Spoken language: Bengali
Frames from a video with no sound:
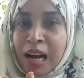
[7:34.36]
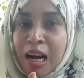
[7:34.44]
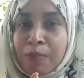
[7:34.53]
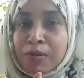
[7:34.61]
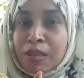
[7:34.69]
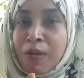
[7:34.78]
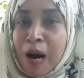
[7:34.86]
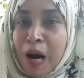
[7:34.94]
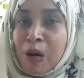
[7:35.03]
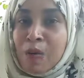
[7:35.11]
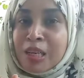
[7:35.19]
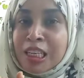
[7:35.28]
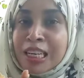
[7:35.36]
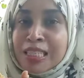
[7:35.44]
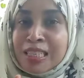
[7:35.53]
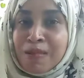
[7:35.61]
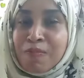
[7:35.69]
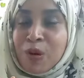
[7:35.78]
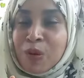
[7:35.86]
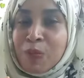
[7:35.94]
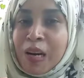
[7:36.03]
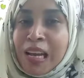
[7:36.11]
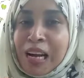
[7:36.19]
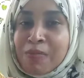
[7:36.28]
আপনাদের ভালোবাসার সাপোর্ট
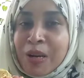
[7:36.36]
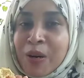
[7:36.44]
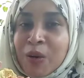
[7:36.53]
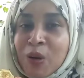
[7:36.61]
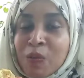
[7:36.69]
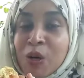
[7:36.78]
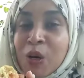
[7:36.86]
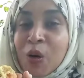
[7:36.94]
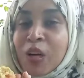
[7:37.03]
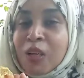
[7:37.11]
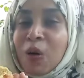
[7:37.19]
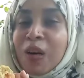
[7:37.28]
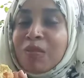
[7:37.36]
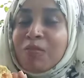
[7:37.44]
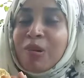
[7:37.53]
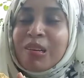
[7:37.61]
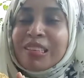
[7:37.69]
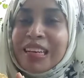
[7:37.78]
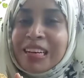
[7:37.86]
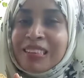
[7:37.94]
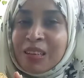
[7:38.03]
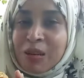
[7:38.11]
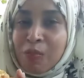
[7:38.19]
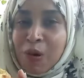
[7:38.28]
পেলে আমি এরকম অনেক অনেক মজার
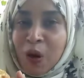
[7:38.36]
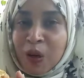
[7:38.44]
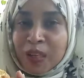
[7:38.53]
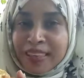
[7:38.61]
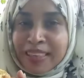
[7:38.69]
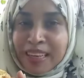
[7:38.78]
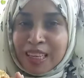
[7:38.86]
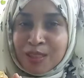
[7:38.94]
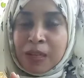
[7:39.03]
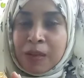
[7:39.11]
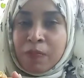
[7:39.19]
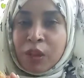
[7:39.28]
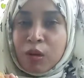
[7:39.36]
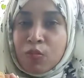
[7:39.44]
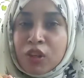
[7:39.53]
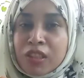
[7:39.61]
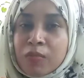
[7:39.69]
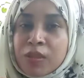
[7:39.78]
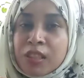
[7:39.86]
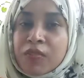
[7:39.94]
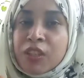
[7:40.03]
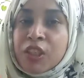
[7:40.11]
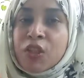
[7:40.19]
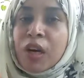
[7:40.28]
ব্লগ নিয়ে আসবো মজার মজার
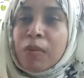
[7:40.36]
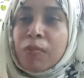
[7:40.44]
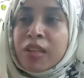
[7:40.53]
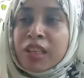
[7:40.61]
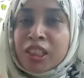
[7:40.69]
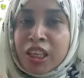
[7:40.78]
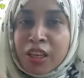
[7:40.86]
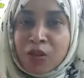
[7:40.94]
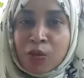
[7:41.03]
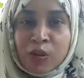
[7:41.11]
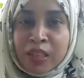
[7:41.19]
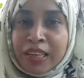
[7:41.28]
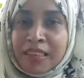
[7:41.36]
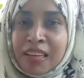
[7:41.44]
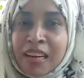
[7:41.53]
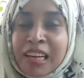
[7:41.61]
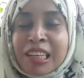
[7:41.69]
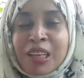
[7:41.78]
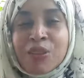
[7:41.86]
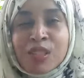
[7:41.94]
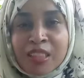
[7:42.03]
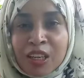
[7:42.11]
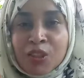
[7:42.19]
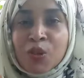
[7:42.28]
ভিডিও আপনাদের শেয়ার করব তাই না কিন্তু
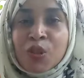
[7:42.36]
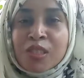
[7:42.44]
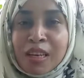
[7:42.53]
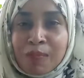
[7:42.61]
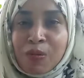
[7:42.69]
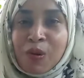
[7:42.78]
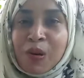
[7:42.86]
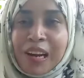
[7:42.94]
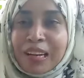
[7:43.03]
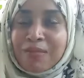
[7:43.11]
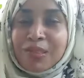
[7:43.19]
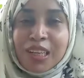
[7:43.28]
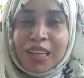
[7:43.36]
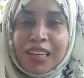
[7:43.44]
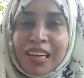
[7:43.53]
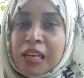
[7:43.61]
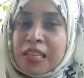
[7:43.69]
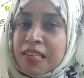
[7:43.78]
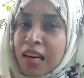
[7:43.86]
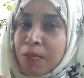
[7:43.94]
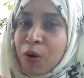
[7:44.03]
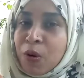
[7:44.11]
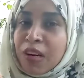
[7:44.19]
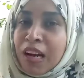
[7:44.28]
তার জন্য জন্য তো সাপোর্ট লাগবে তাই না
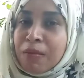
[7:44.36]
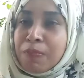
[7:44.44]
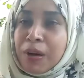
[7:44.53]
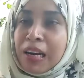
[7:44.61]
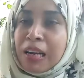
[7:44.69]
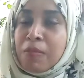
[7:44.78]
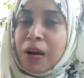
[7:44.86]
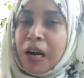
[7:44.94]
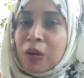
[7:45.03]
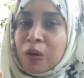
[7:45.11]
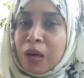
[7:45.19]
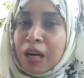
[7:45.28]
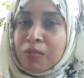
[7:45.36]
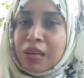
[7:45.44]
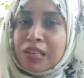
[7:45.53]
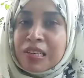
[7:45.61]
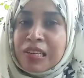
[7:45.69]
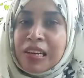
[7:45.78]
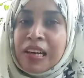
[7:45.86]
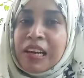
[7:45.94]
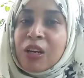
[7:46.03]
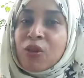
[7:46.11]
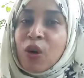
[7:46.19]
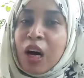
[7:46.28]
সাপোর্ট না পেলে ভালো না বাসলে
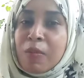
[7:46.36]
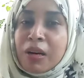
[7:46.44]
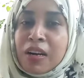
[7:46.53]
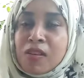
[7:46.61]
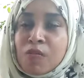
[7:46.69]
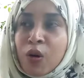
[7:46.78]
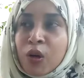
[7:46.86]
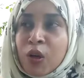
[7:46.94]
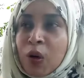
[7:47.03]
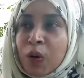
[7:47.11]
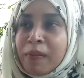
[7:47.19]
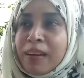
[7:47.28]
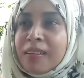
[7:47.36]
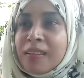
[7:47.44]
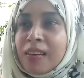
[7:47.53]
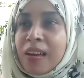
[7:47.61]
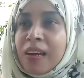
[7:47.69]
তো আমার কাছে মনে হবে যে